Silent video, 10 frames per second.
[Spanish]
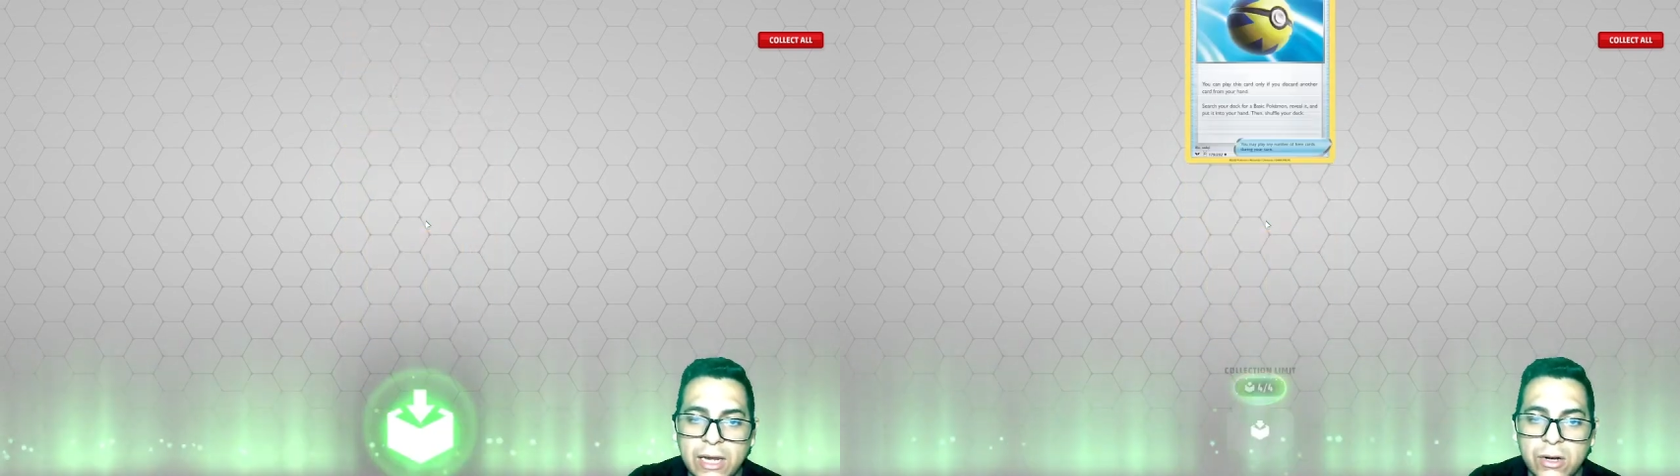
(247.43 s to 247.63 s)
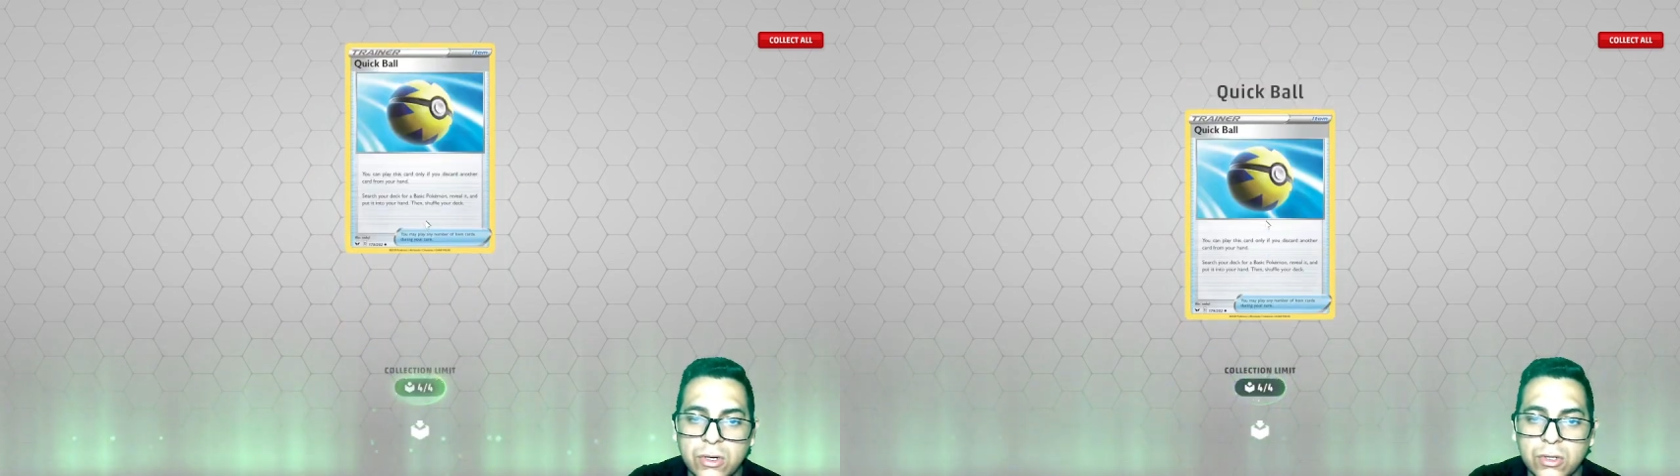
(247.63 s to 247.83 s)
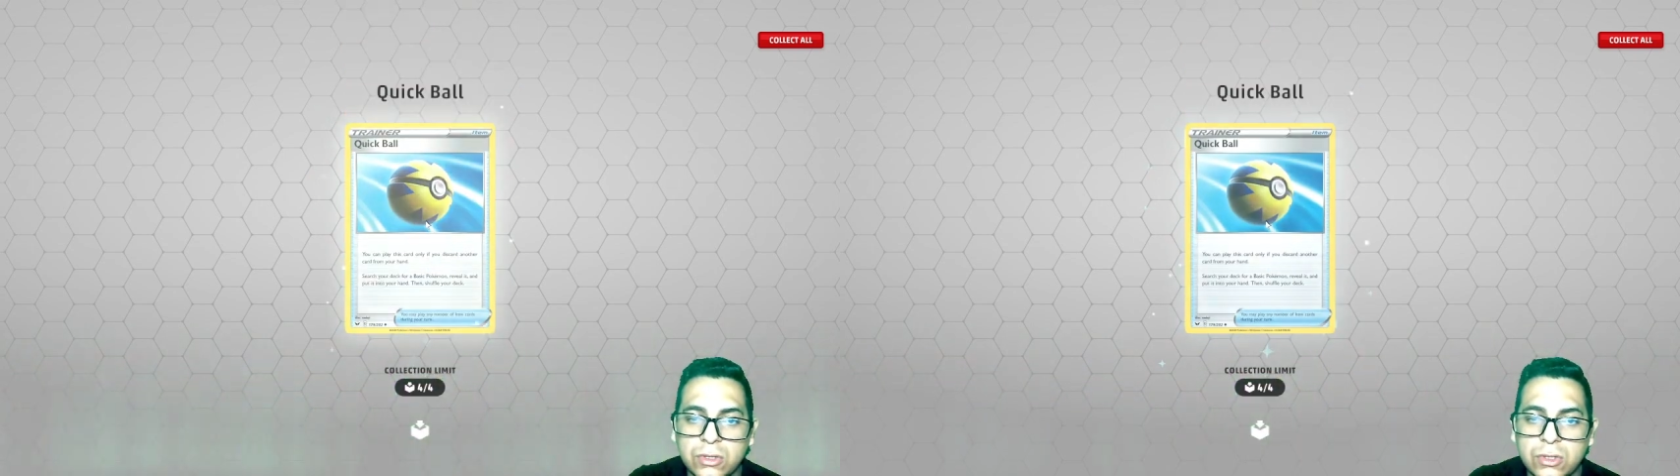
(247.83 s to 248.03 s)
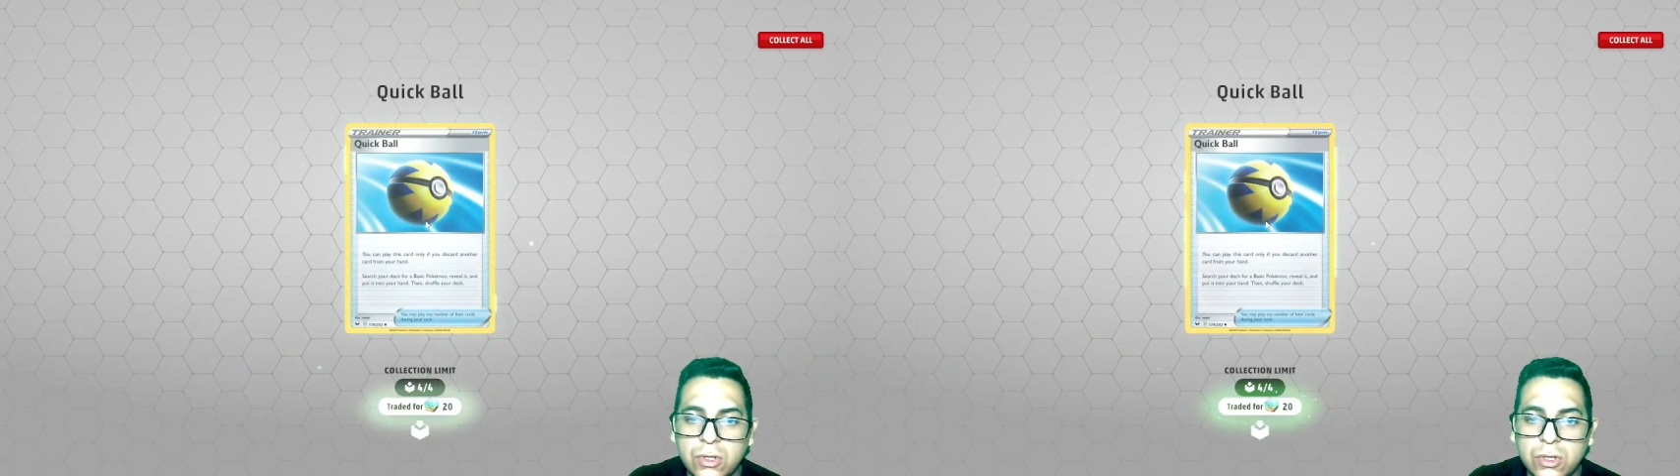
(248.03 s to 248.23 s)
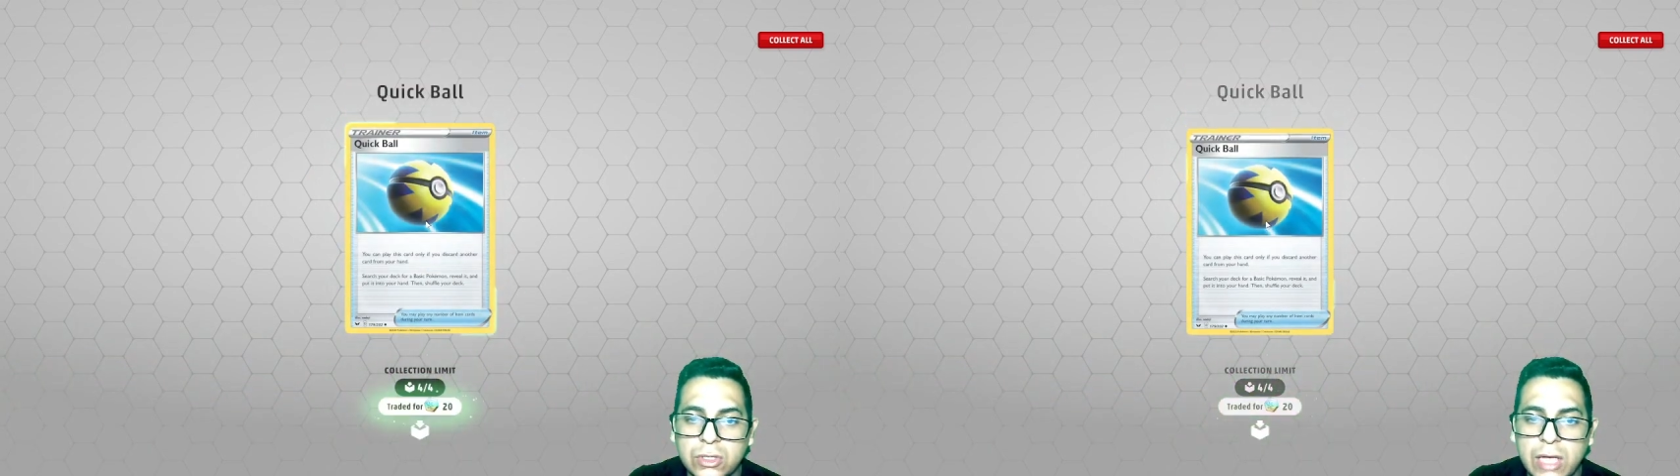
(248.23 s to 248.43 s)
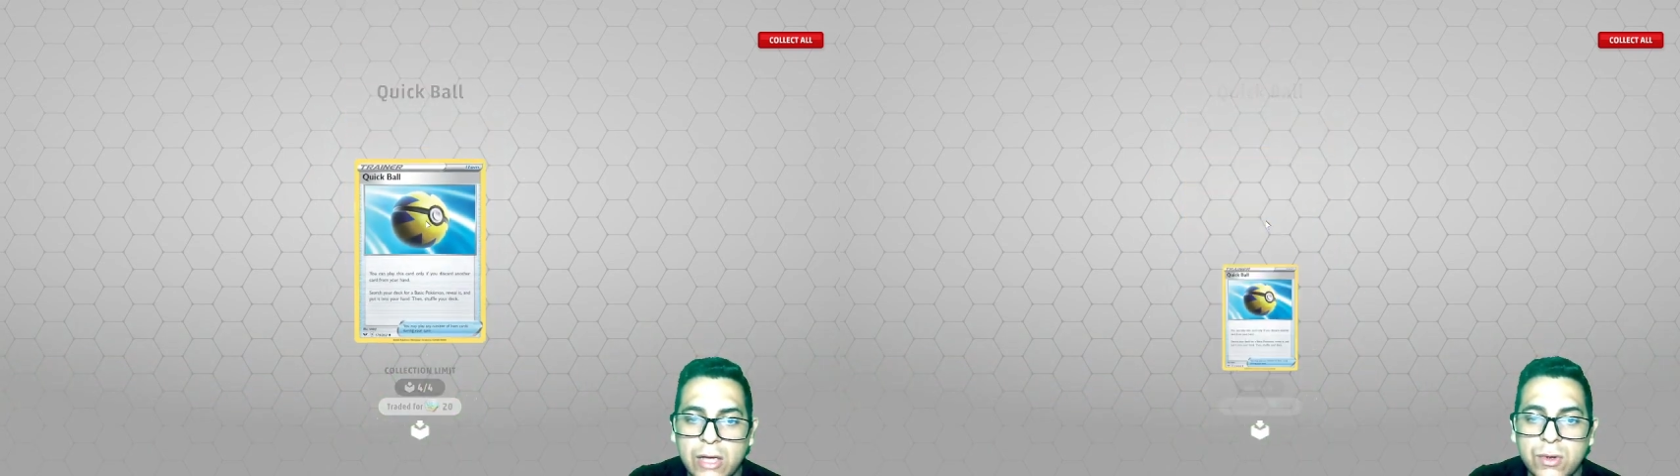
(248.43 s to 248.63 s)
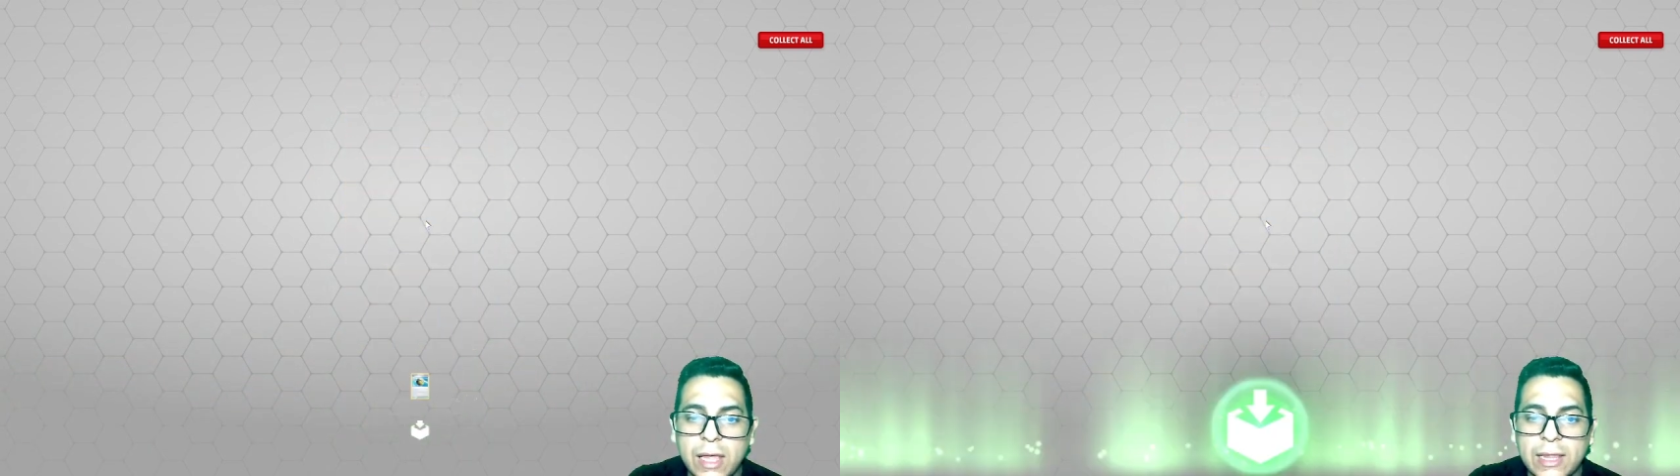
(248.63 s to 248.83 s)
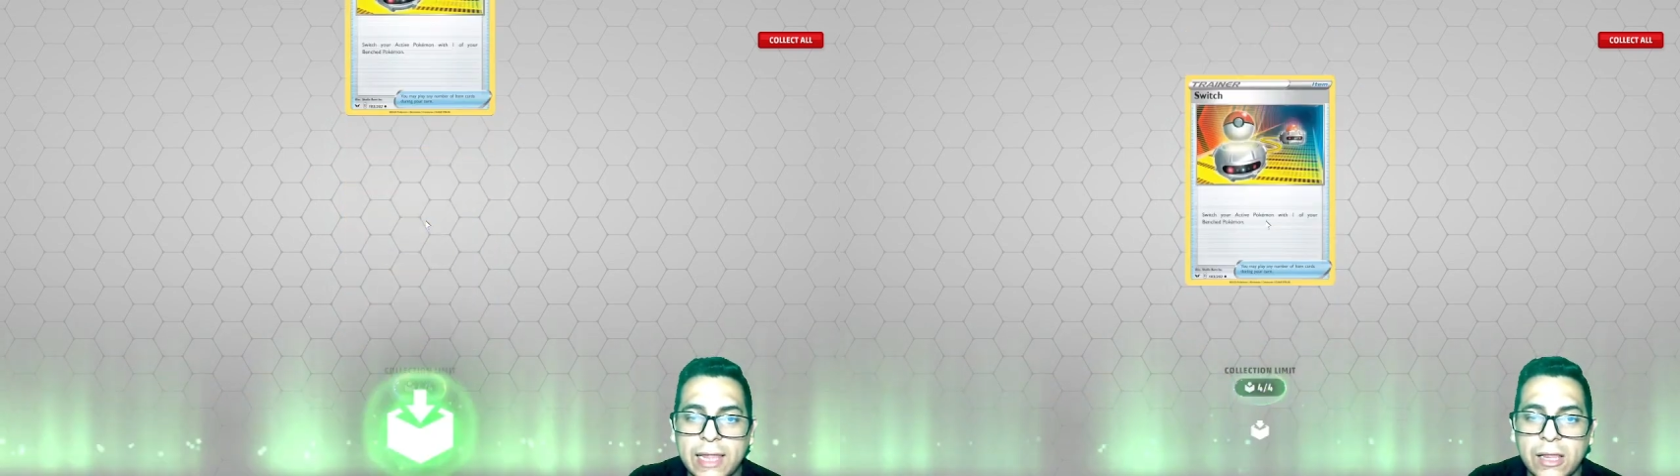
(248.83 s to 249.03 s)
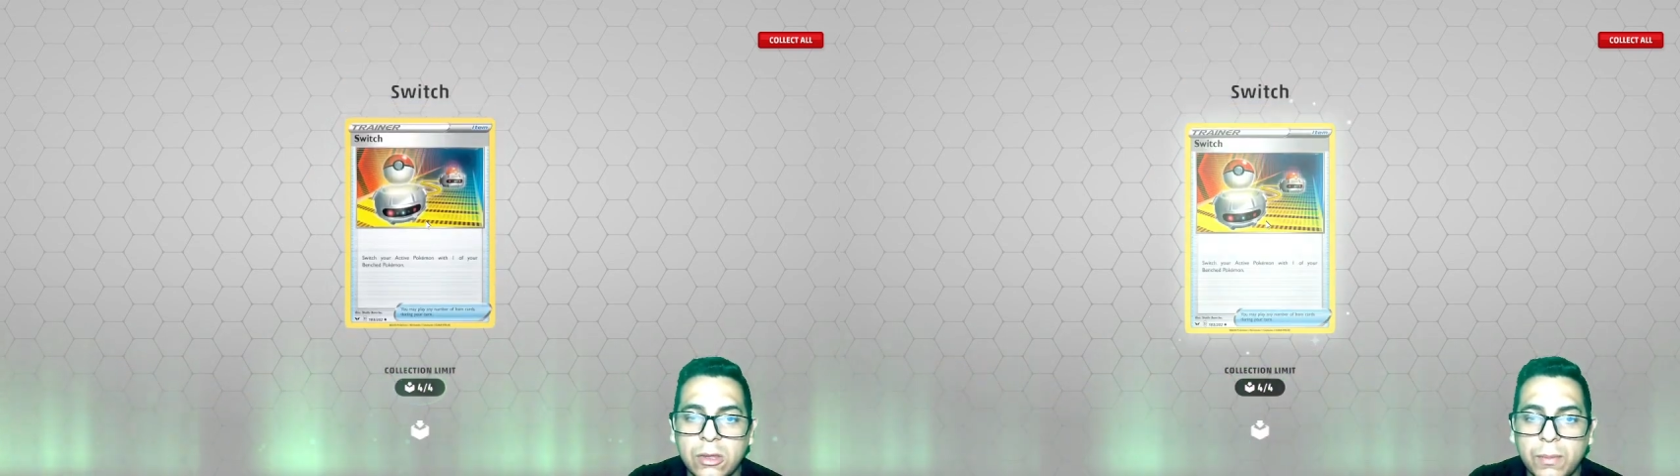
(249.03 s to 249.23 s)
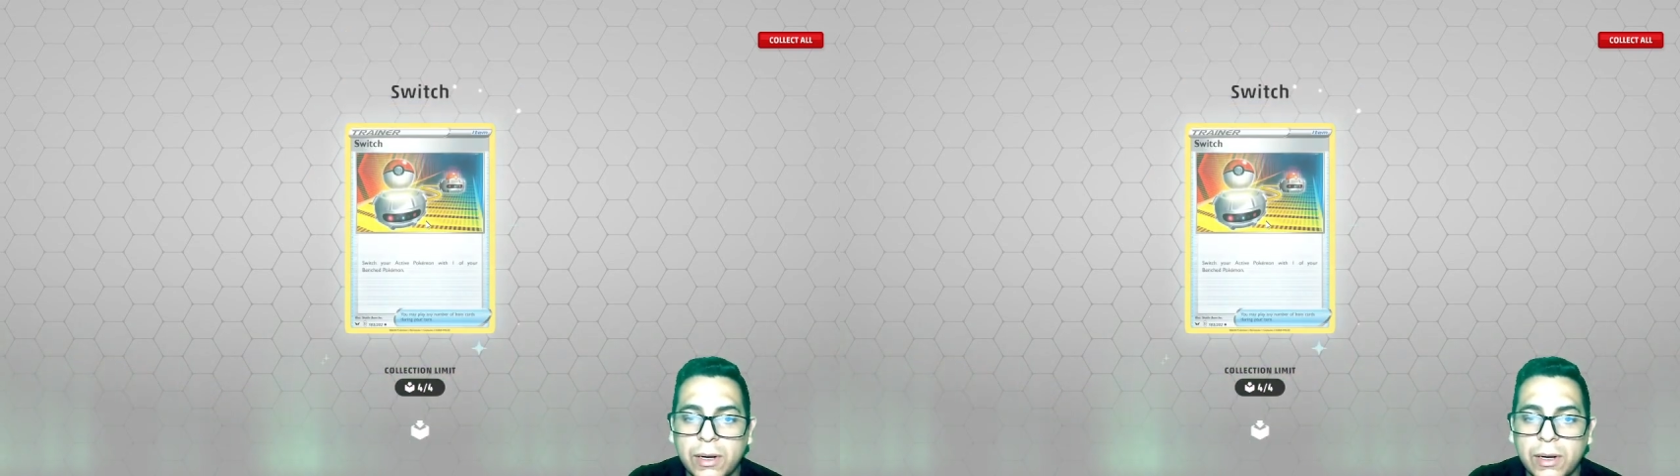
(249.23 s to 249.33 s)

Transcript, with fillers: Ya nos, nos ayudan tanto